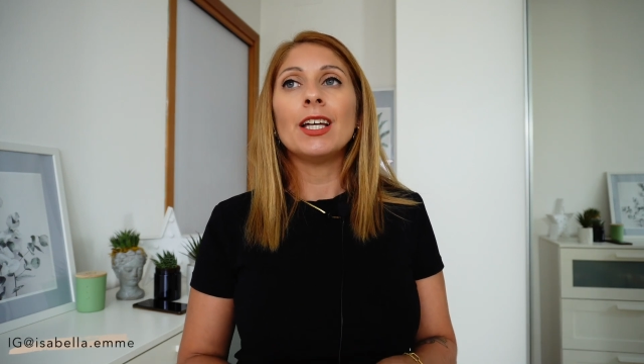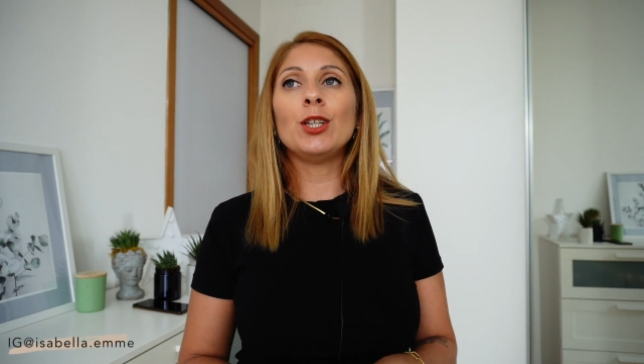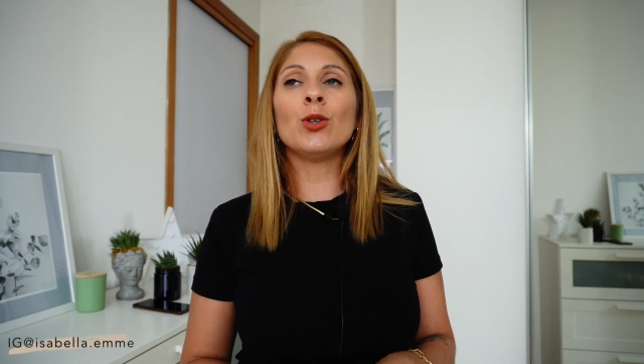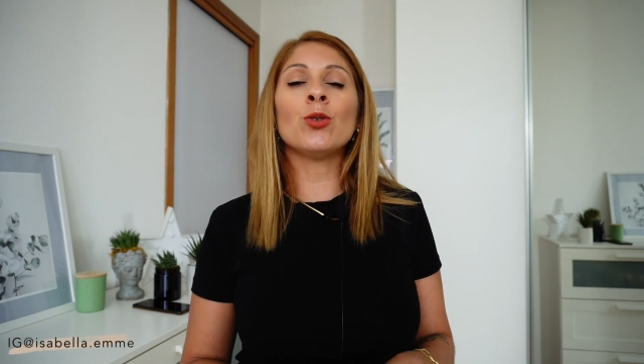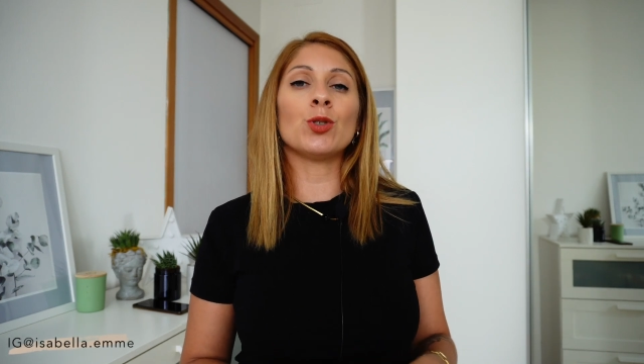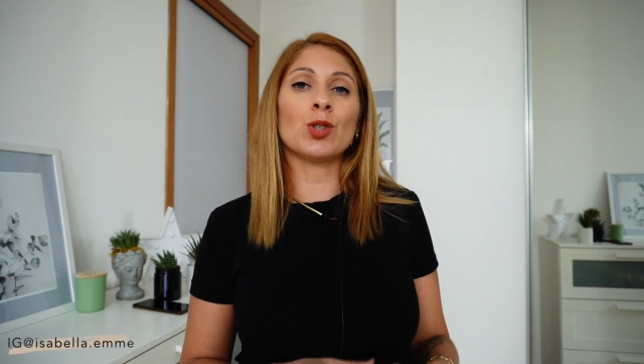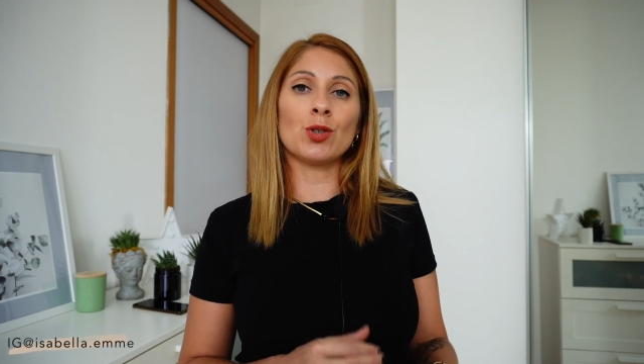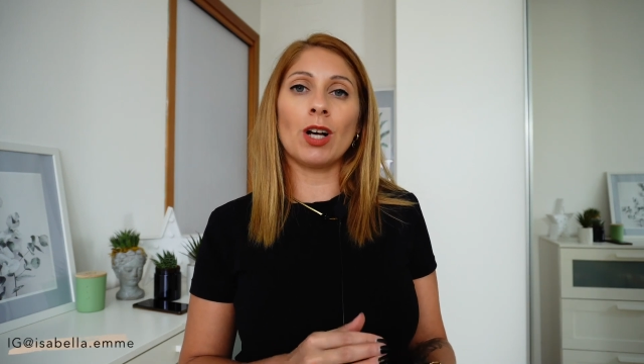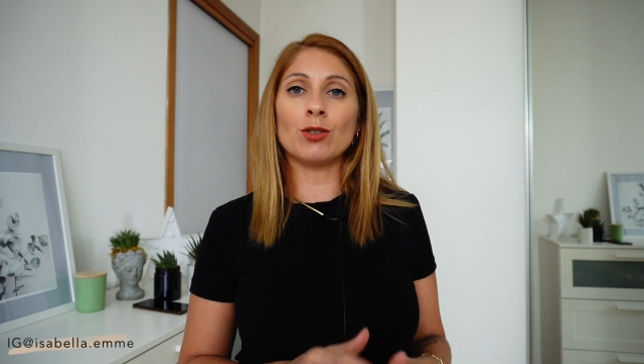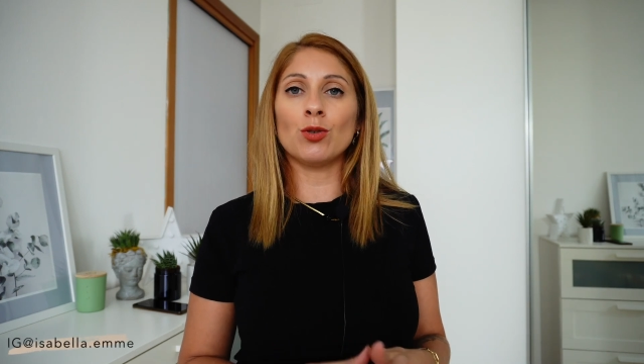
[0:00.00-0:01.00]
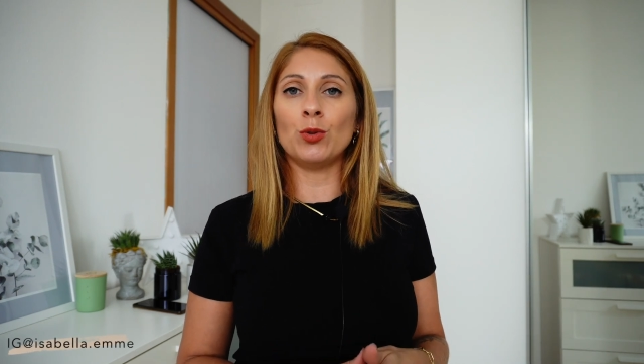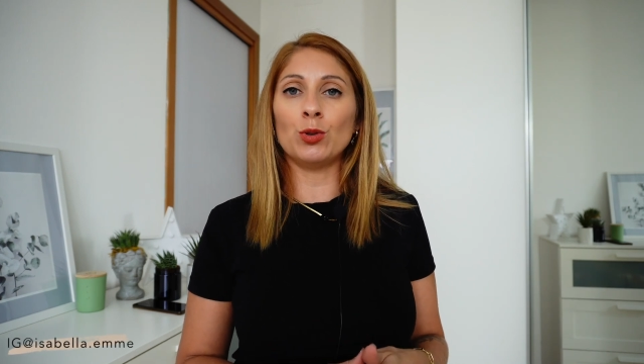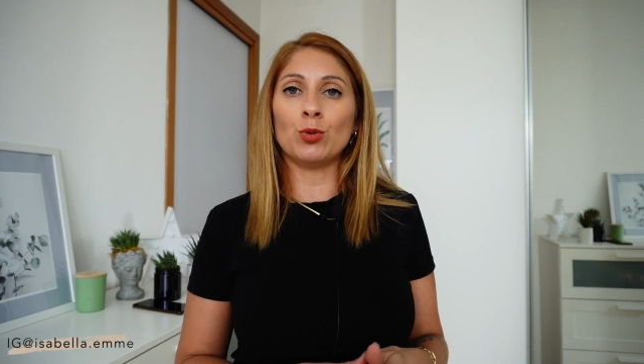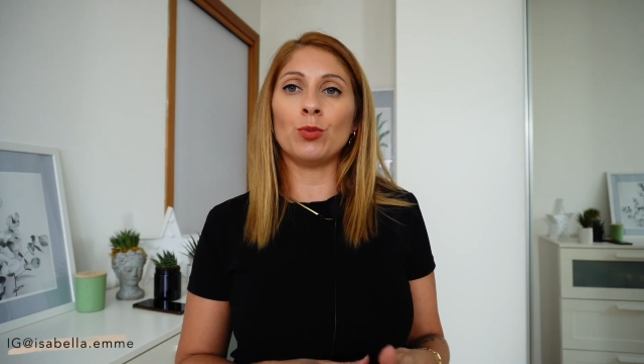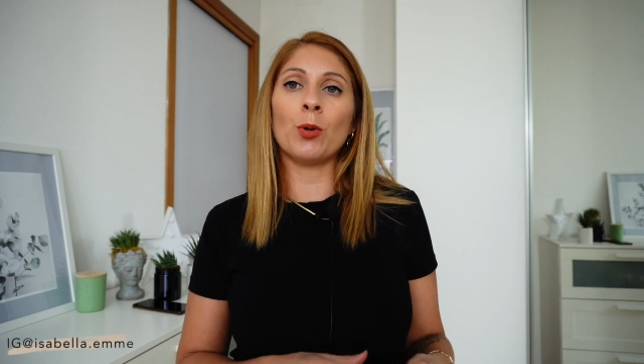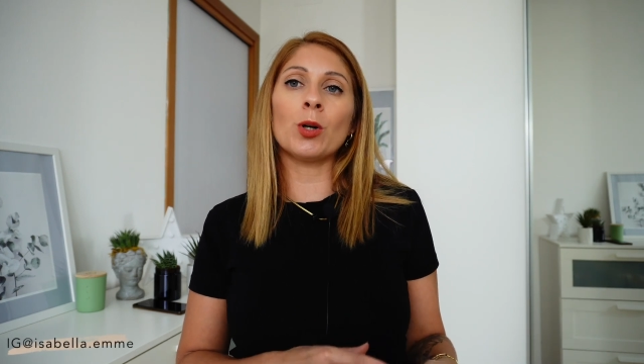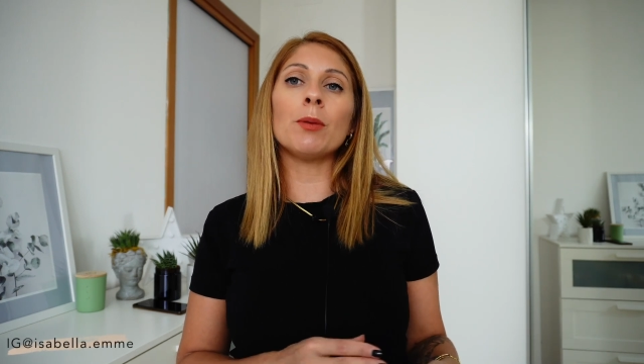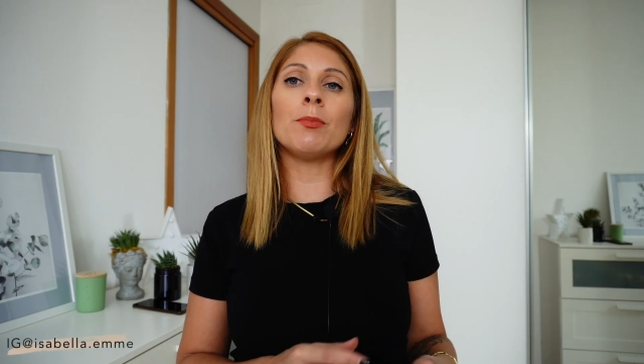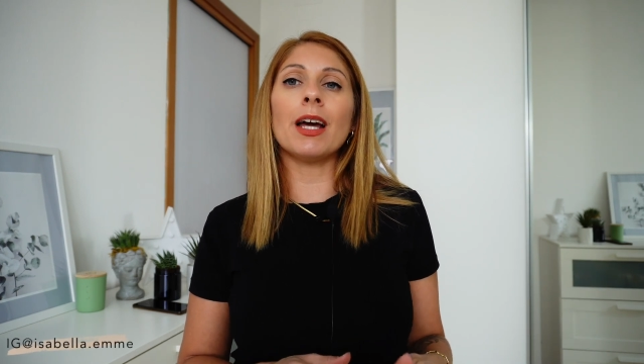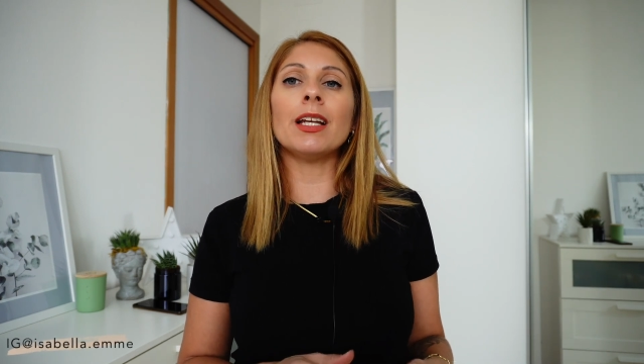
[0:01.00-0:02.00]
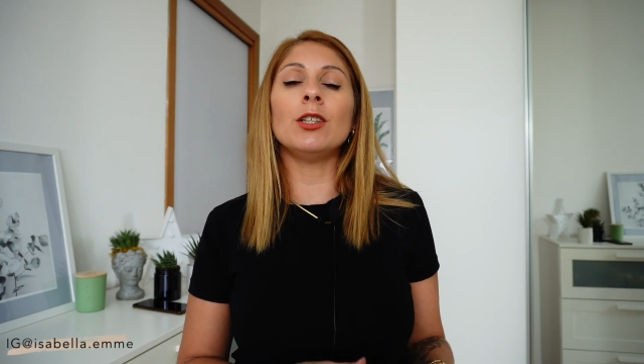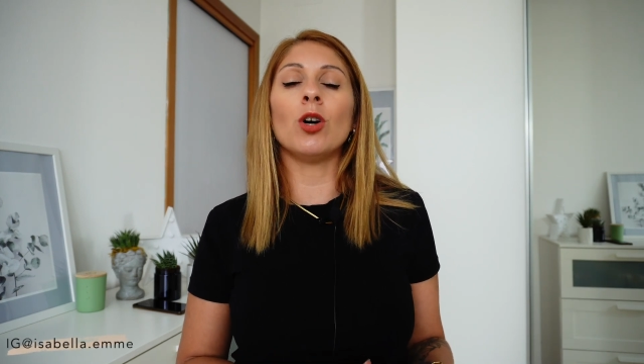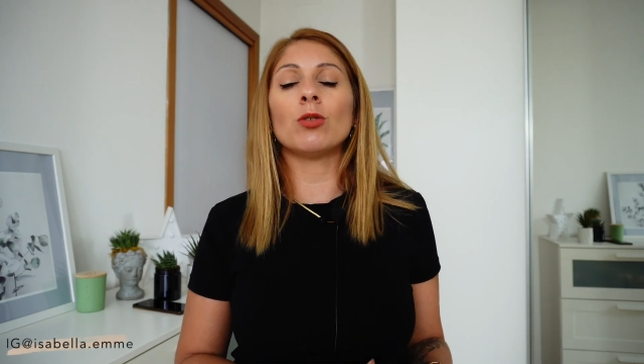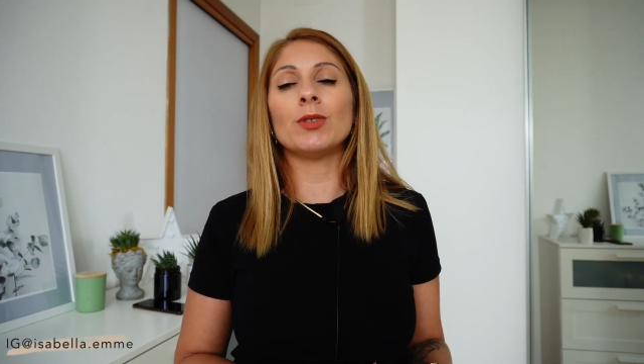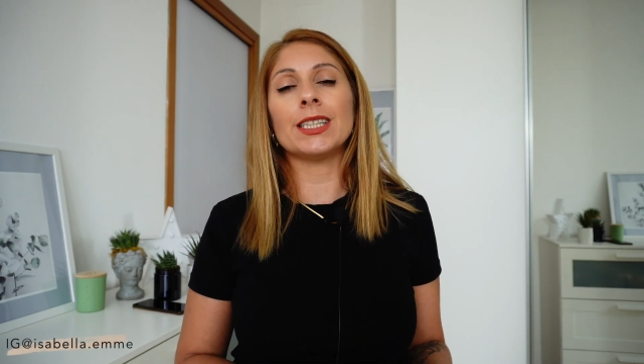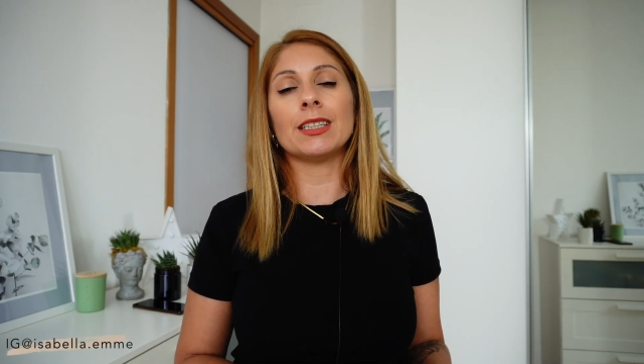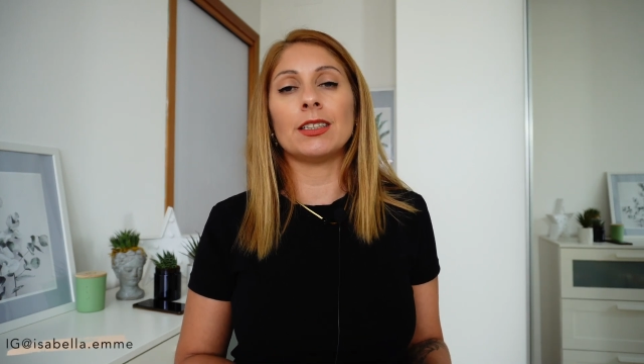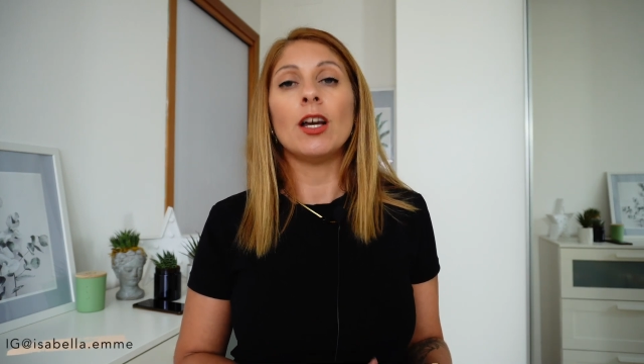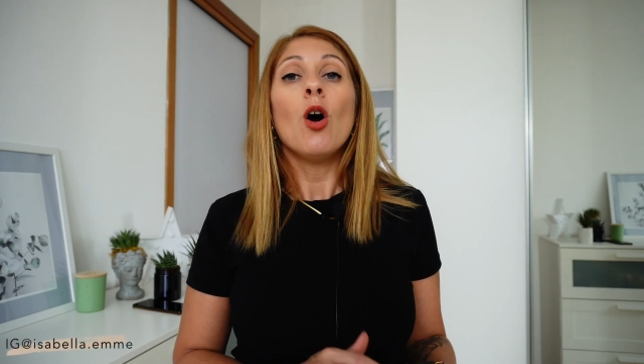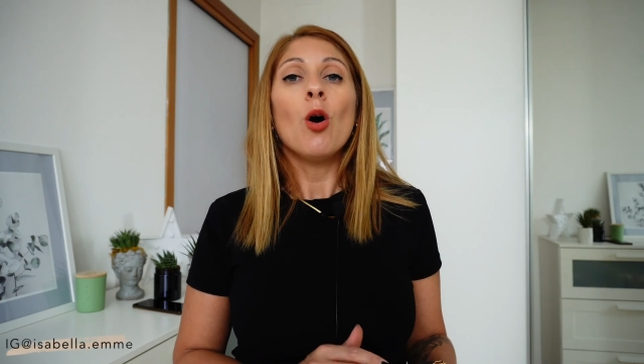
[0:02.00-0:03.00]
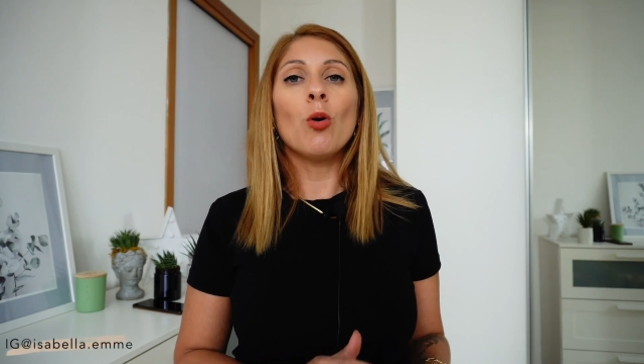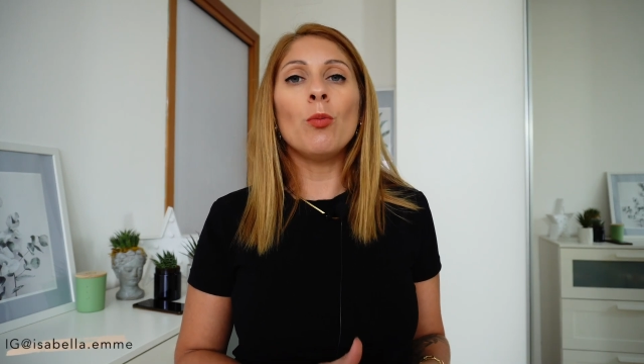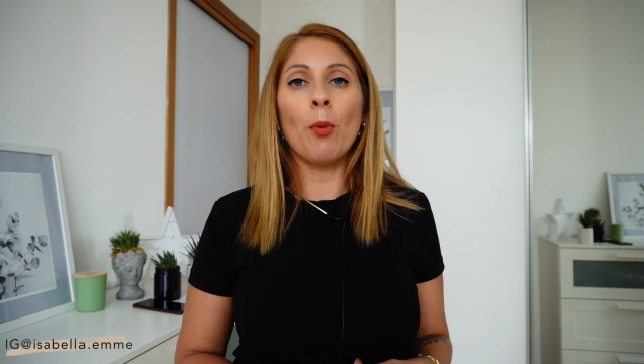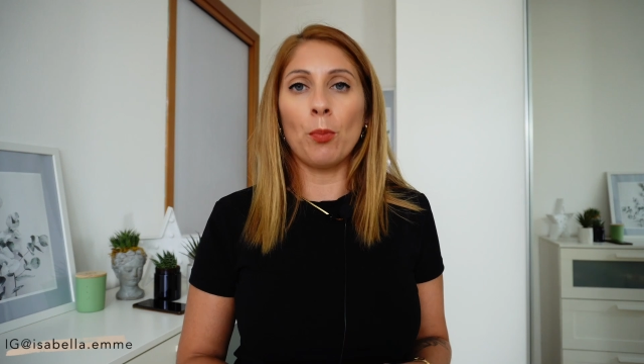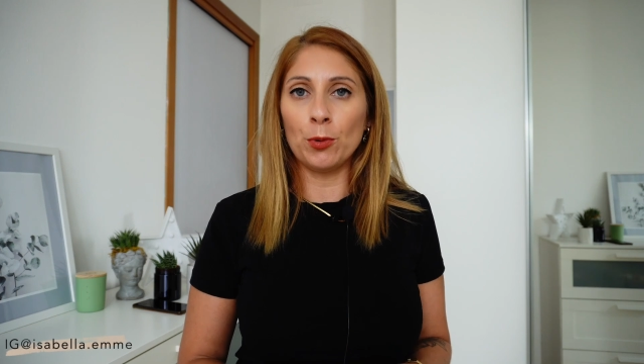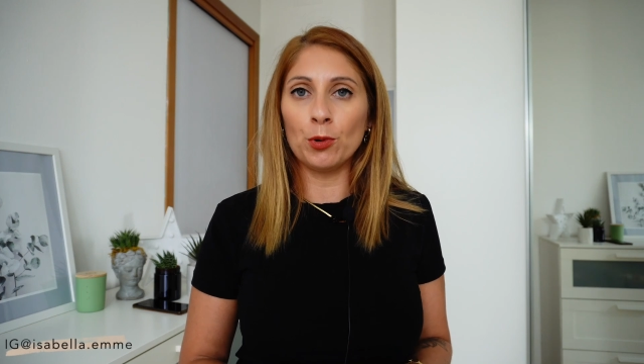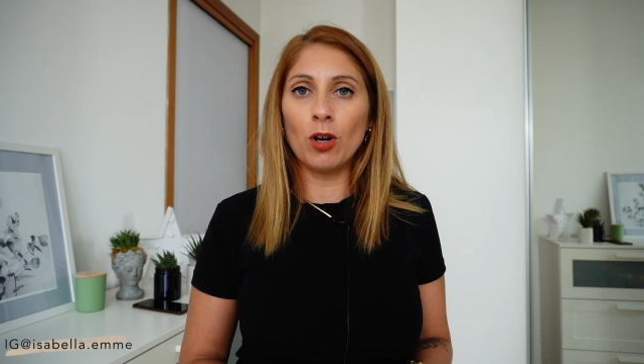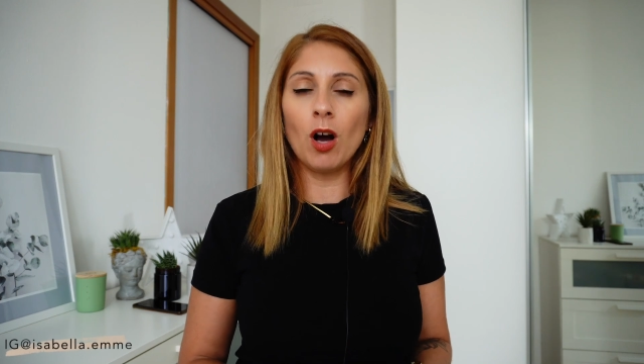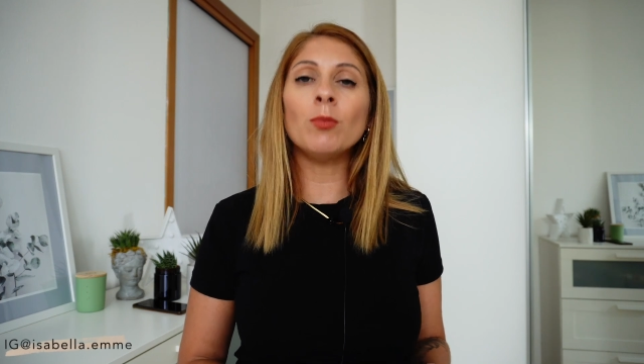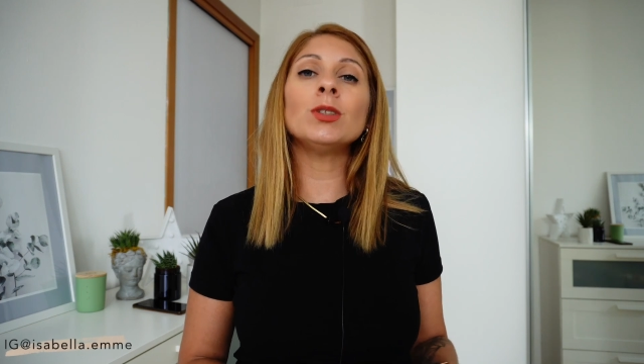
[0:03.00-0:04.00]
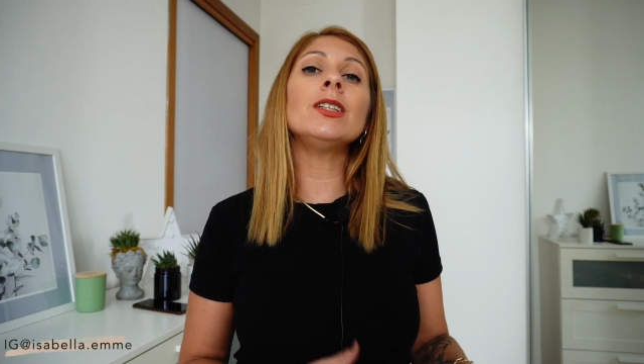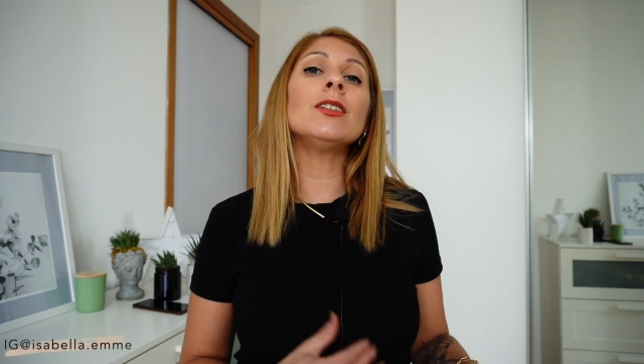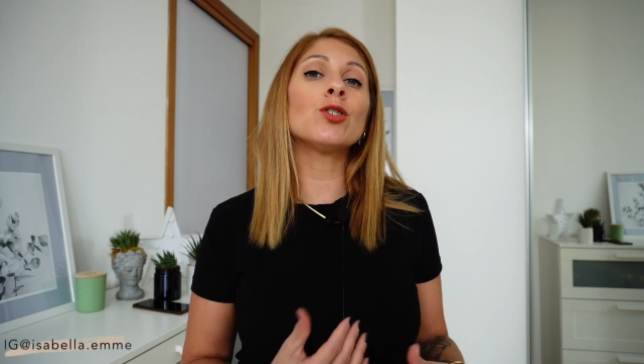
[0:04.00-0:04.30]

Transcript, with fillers: Io in questo caso ho voluto un po' cambiare, li ho acquistati un po' più comodi,